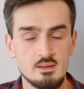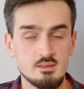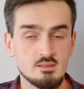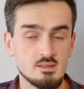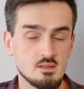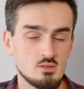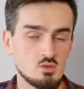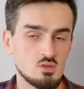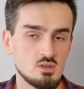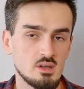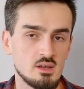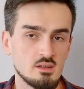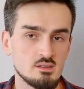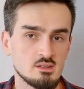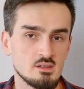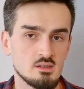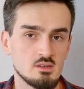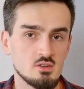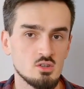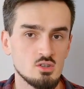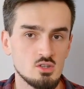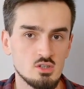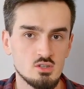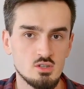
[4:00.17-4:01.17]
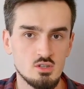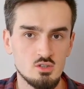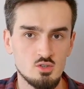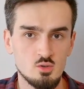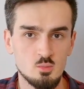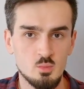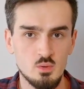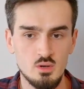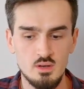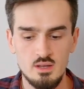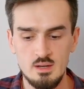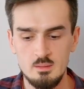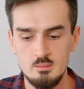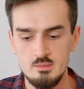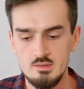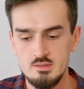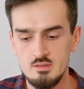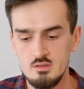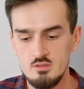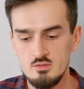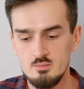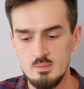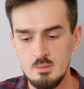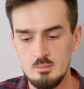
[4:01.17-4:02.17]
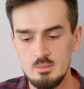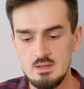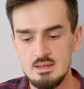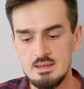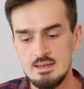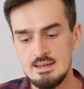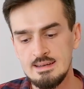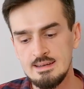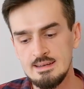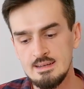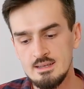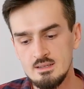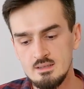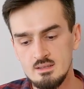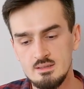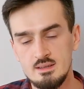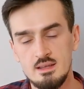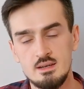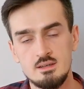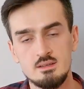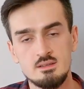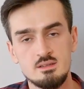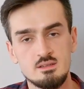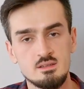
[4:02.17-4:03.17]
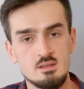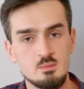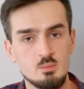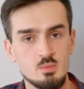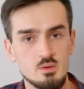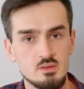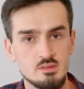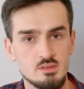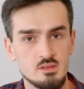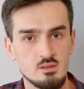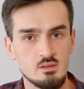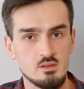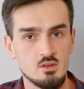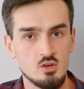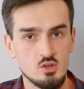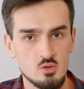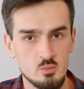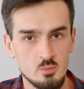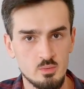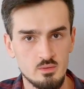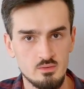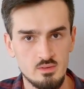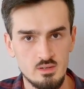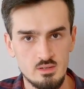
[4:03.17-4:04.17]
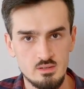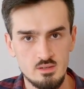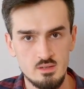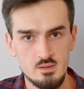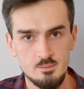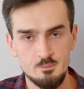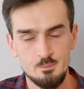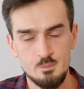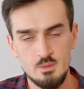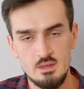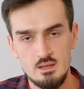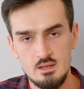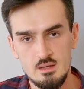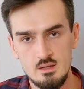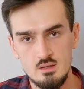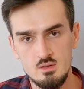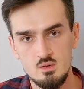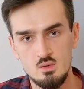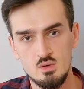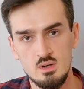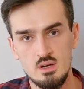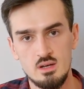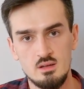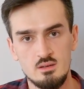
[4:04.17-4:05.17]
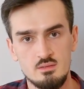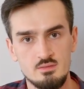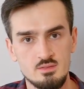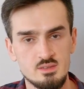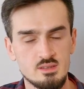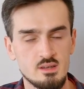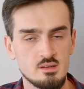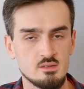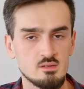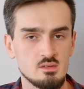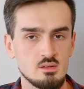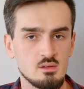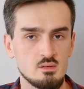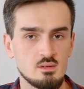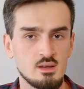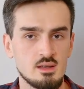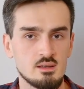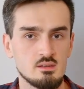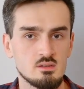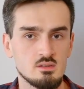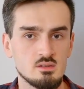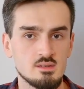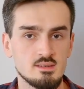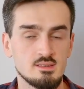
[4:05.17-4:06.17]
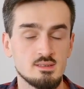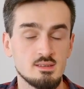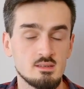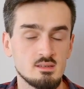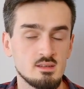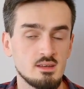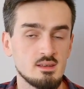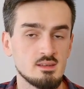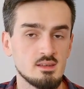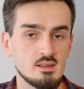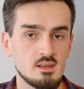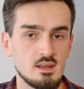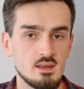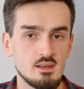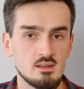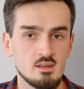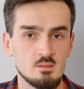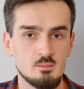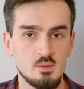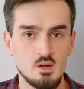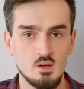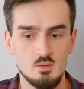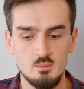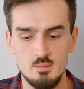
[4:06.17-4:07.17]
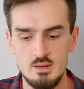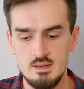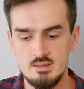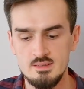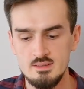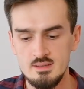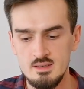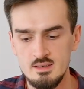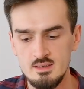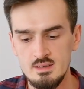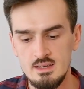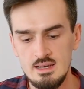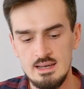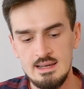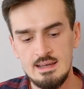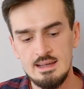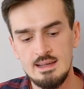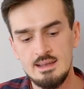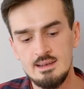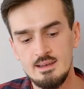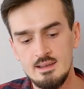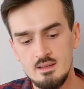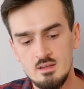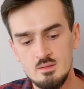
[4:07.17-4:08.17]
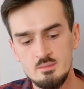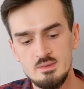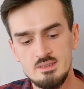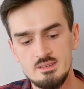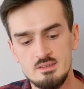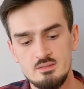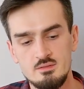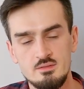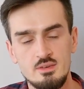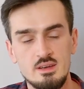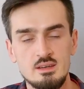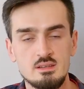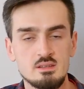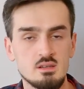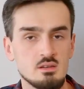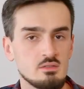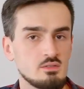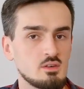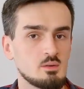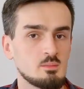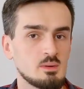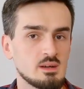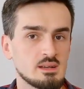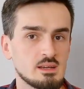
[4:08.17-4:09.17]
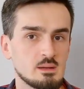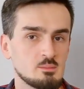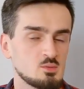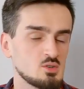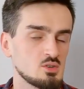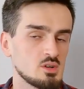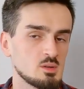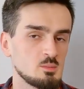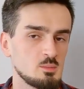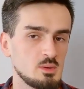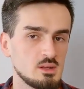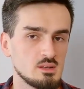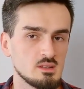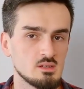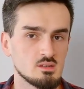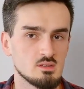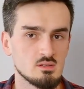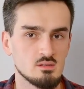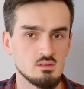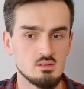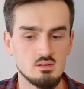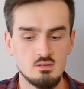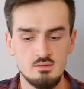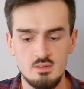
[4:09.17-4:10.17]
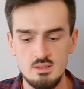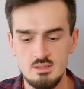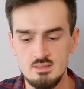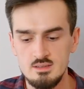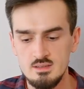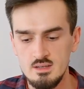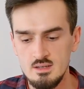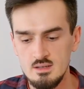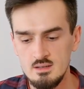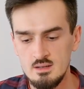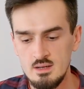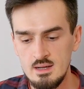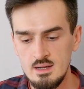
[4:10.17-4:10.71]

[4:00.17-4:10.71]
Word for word: zatrudniających do 10 programistów mamy 40% odpowiedzi, które wskazują na to, że sesje 1 na 1 mają miejsce. Natomiast w większych firmach, np. 50-200,